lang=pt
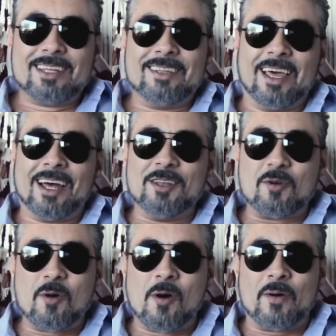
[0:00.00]
né, a
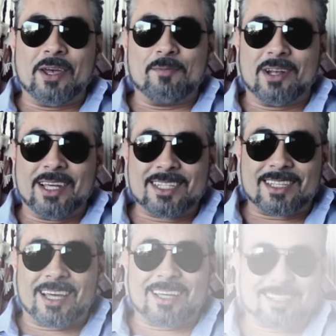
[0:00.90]
Nikon aí,
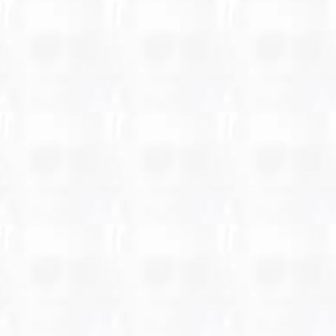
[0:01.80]
beleza?